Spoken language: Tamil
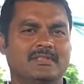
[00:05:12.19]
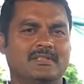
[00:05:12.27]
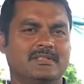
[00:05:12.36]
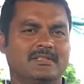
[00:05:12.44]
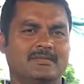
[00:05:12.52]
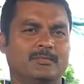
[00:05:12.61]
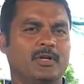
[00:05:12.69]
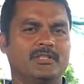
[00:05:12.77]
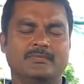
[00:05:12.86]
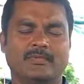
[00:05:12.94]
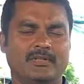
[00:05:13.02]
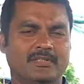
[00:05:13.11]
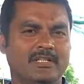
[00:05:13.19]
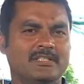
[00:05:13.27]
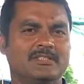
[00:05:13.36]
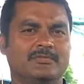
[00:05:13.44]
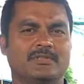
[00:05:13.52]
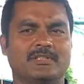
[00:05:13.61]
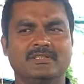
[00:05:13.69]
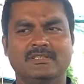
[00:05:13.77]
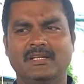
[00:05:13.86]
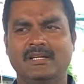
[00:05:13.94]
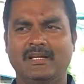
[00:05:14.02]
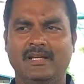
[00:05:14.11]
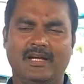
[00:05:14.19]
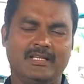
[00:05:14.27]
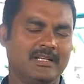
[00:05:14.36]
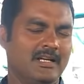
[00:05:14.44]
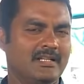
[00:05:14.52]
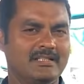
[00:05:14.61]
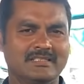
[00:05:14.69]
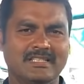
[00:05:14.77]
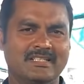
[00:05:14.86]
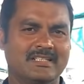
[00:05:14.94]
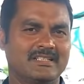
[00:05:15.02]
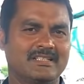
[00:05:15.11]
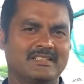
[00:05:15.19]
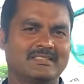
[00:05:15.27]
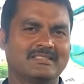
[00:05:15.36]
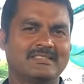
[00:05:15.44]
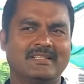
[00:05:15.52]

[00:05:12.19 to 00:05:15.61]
அந்த பொட்டாசியம் தெளித்த உடனே அது நல்ல ரிசல்ட் இருக்குது